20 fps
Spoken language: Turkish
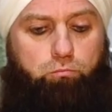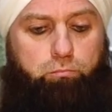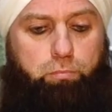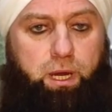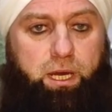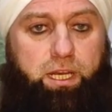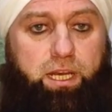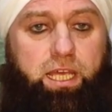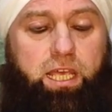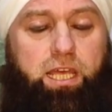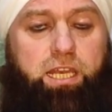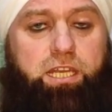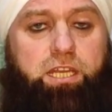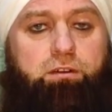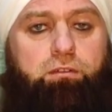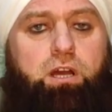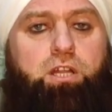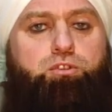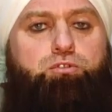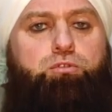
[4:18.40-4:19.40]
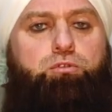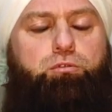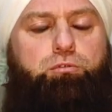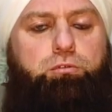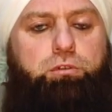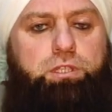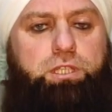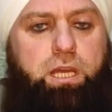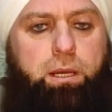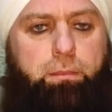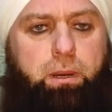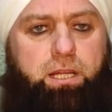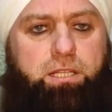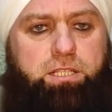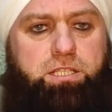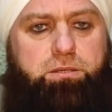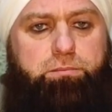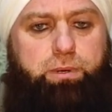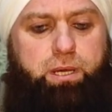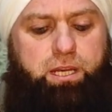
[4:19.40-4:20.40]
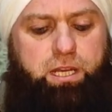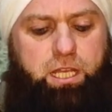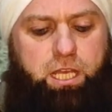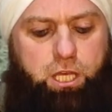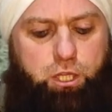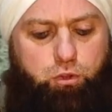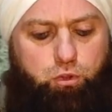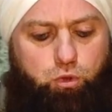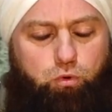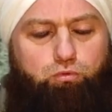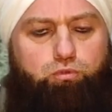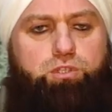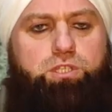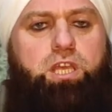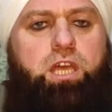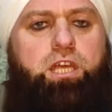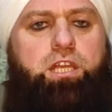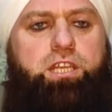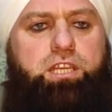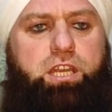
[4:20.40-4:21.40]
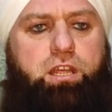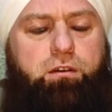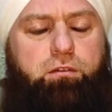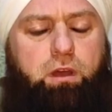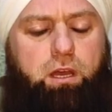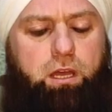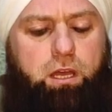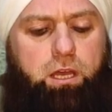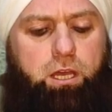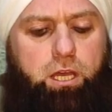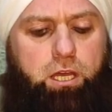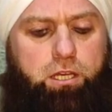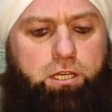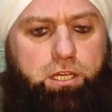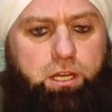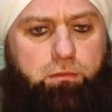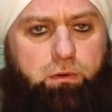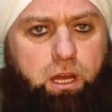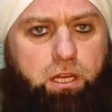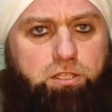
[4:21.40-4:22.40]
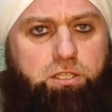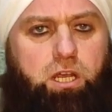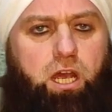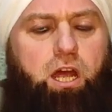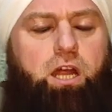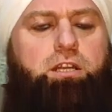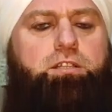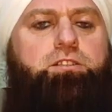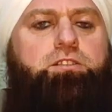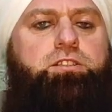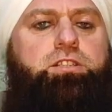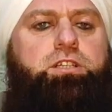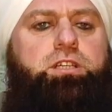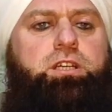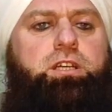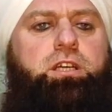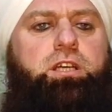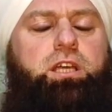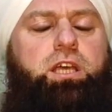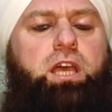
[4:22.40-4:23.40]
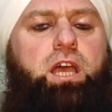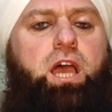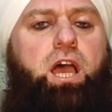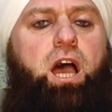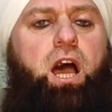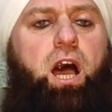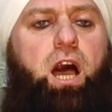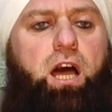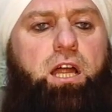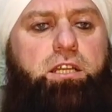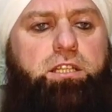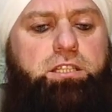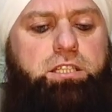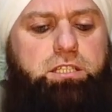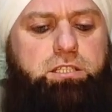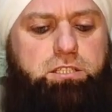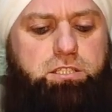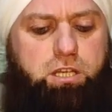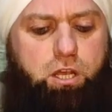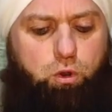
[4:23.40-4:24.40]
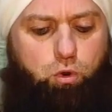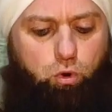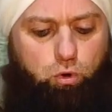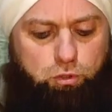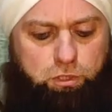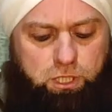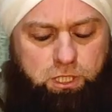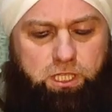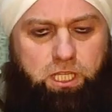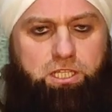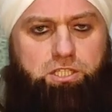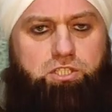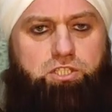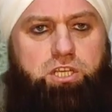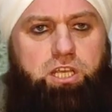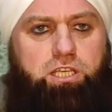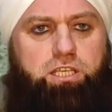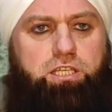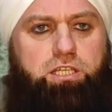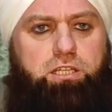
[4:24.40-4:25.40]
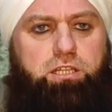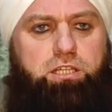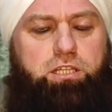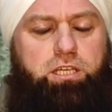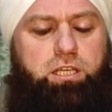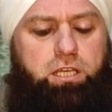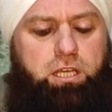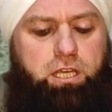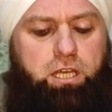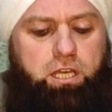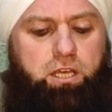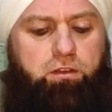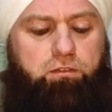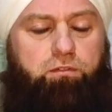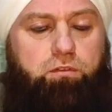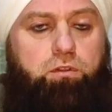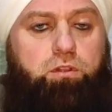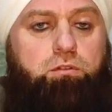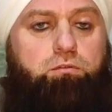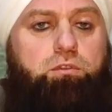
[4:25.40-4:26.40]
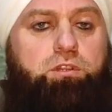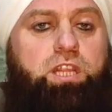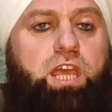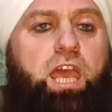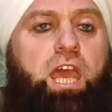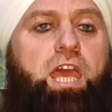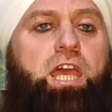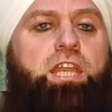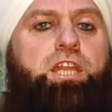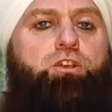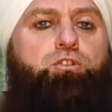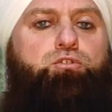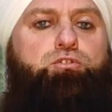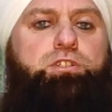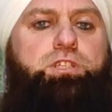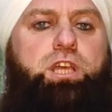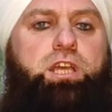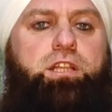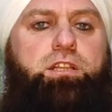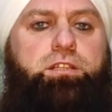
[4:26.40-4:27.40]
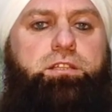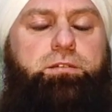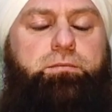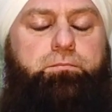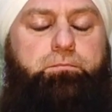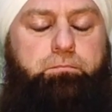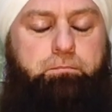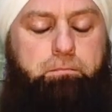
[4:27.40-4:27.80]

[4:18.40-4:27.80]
Paraya revaç oldu. Yabancı paraya, dövize e, revaç arttı. Artınca ortadan çekildi. Değeri yükseldi.